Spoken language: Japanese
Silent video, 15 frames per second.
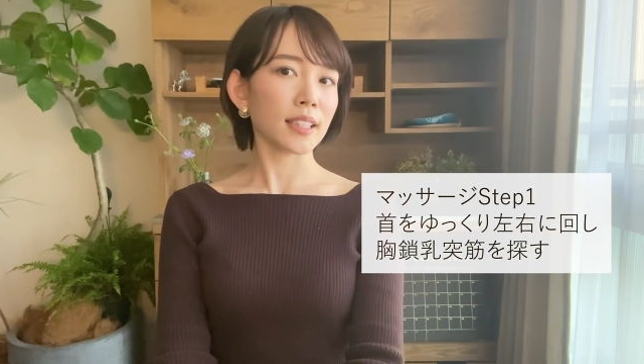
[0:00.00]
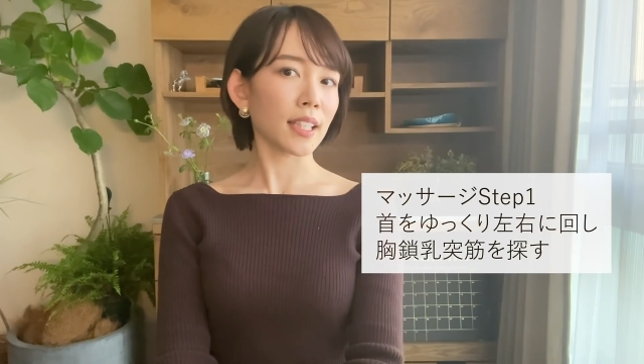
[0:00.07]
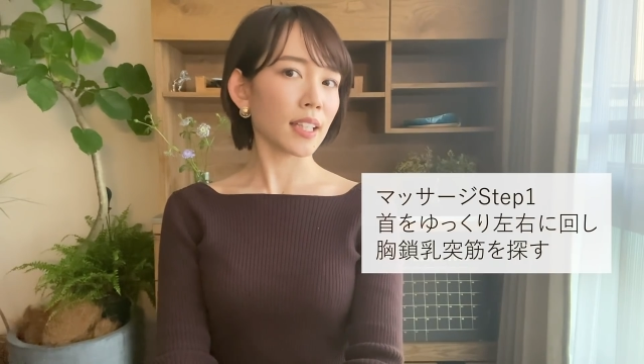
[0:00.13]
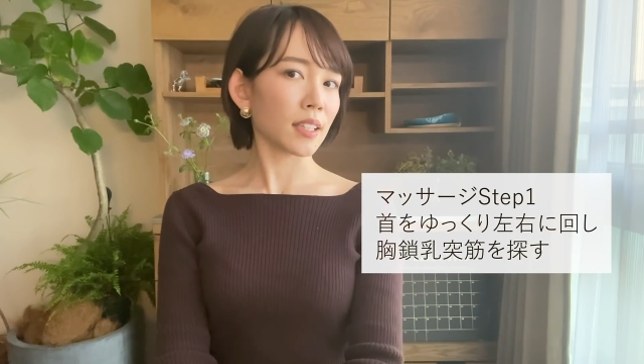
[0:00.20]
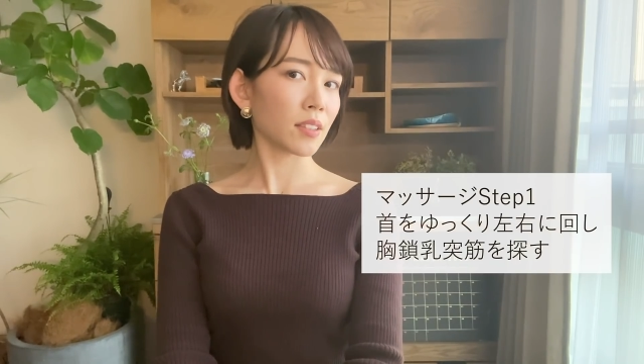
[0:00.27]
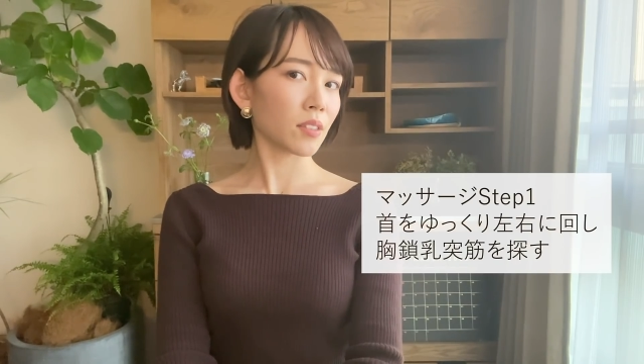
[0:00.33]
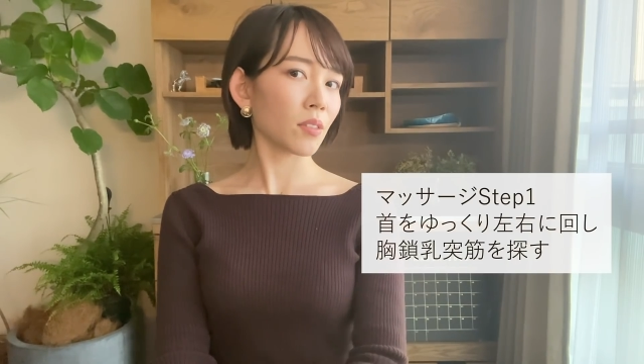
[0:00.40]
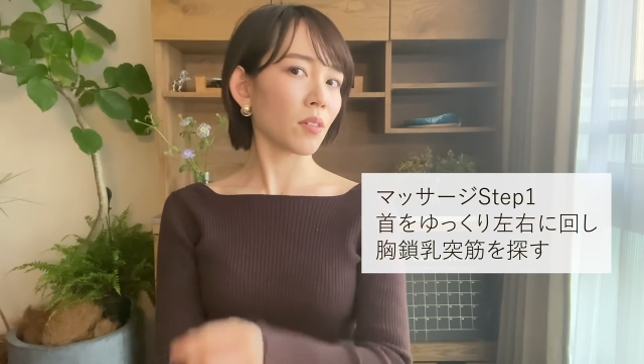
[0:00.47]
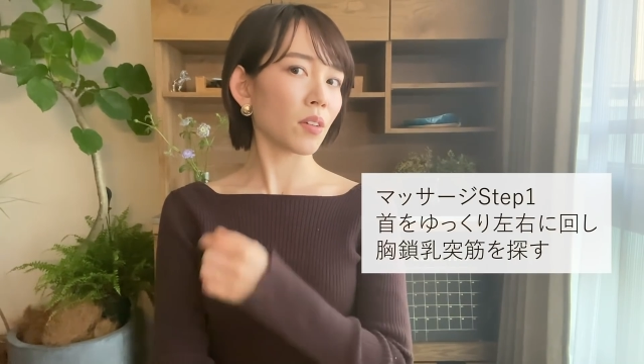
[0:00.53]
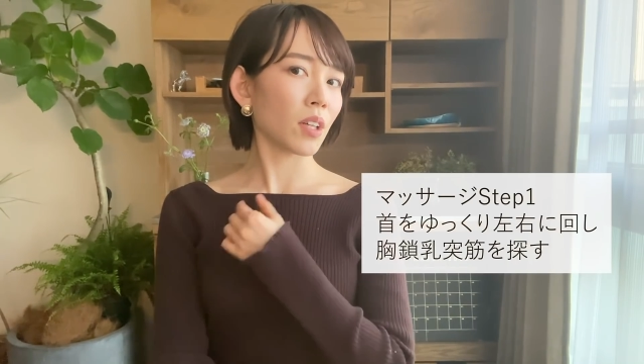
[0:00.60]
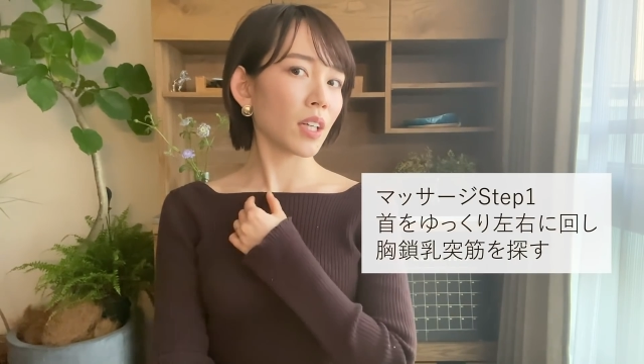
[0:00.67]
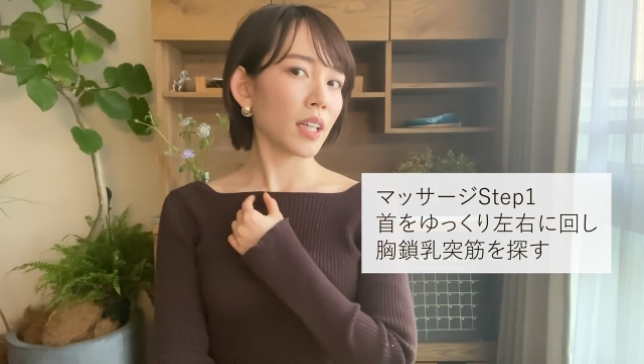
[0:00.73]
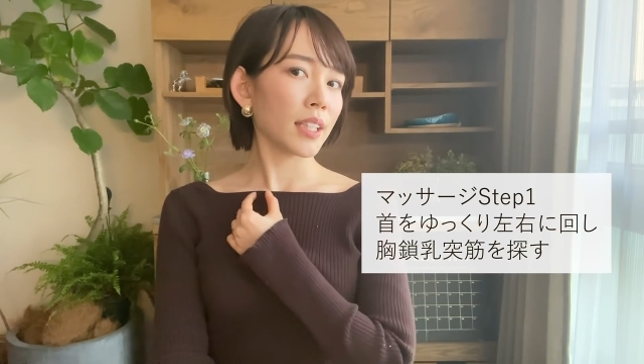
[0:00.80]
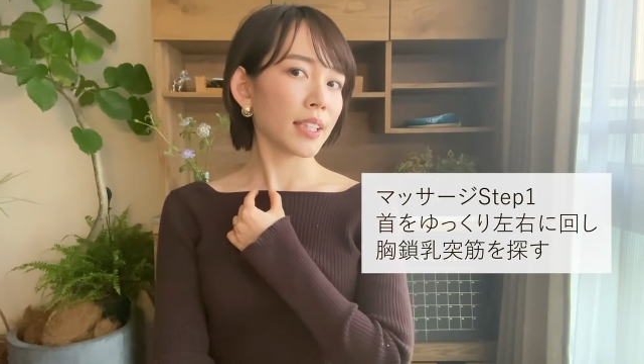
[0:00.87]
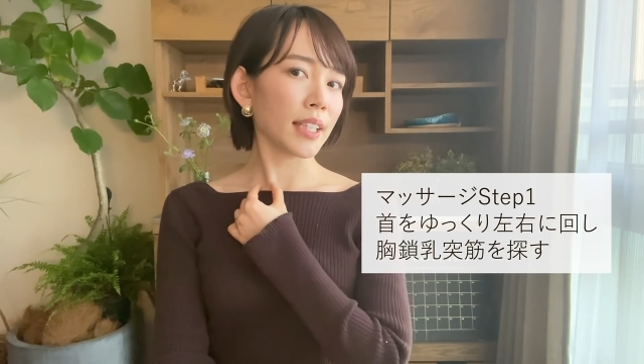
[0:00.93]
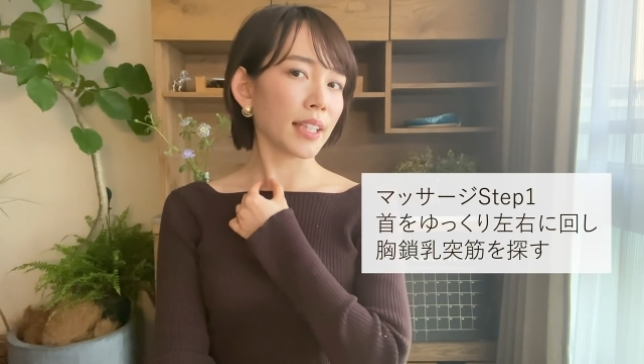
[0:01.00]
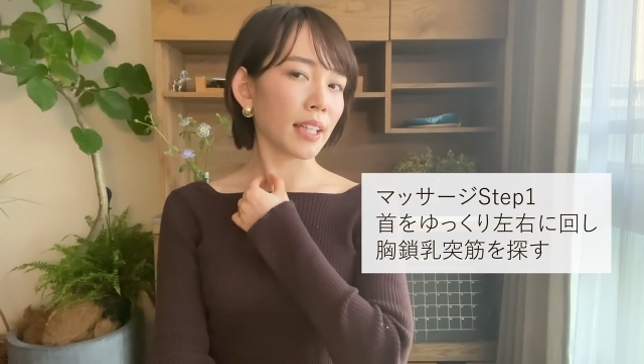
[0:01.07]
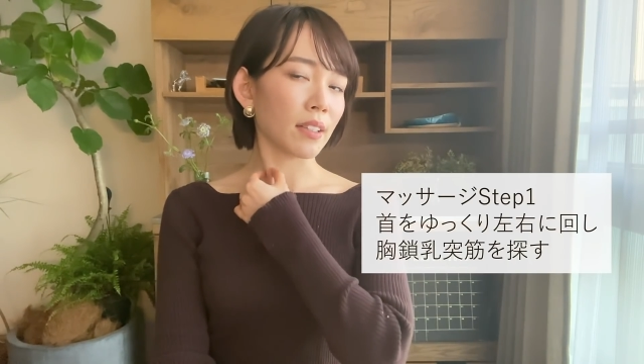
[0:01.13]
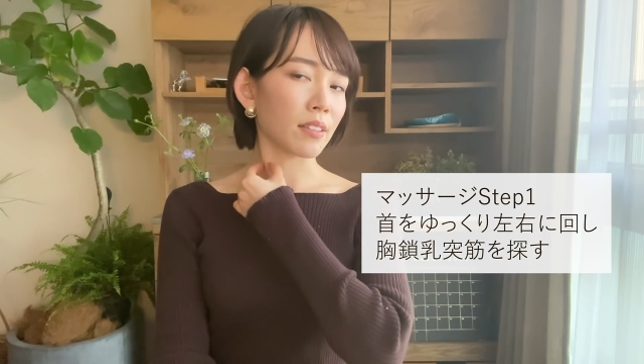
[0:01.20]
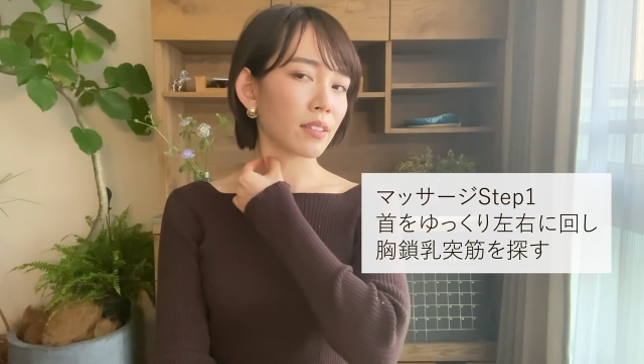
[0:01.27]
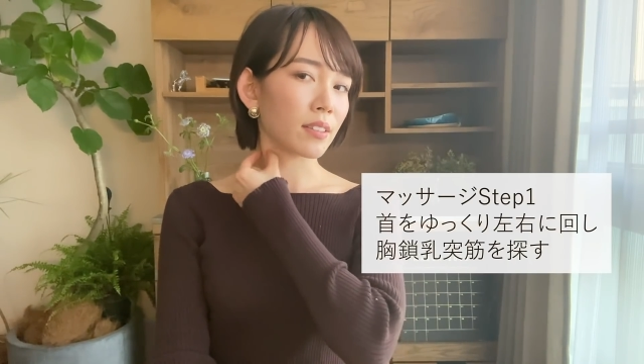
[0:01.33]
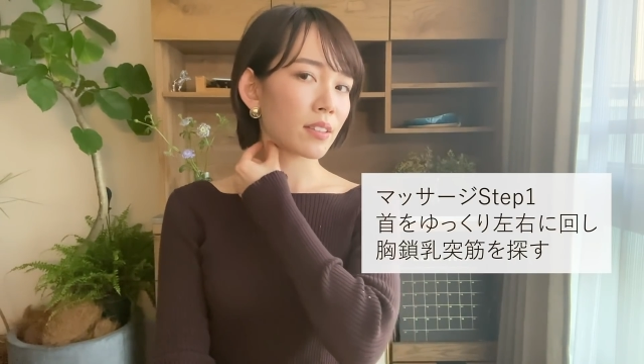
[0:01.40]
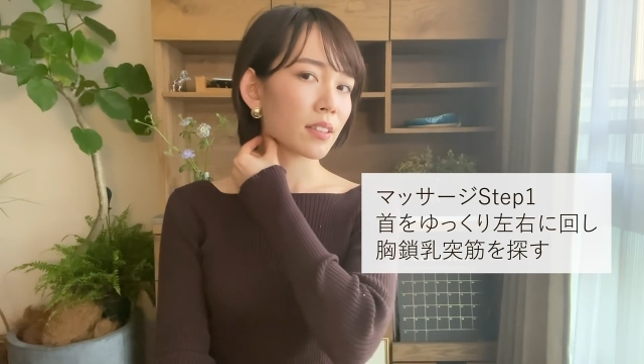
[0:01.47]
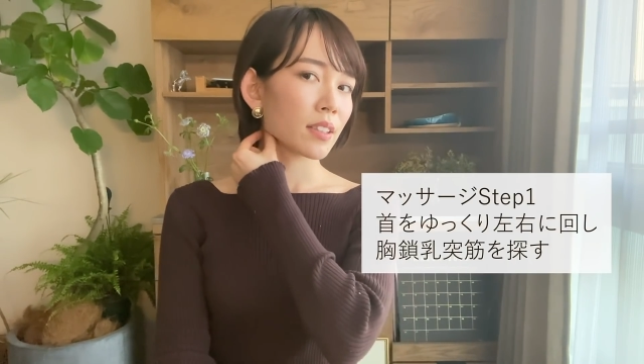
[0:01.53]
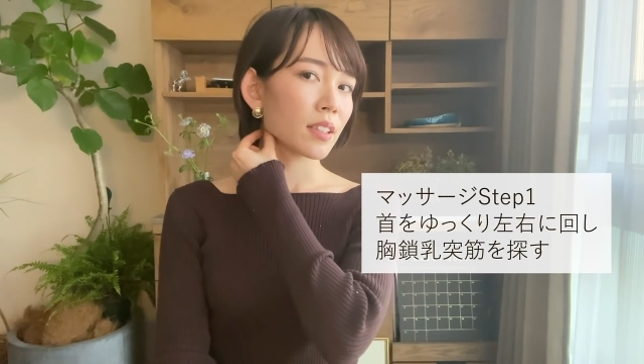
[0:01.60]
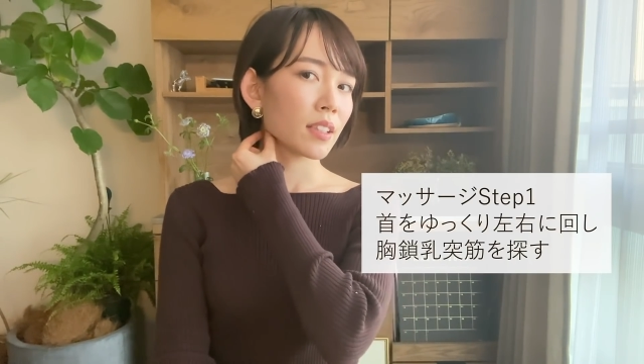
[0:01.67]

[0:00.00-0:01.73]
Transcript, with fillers: ていくと出てくる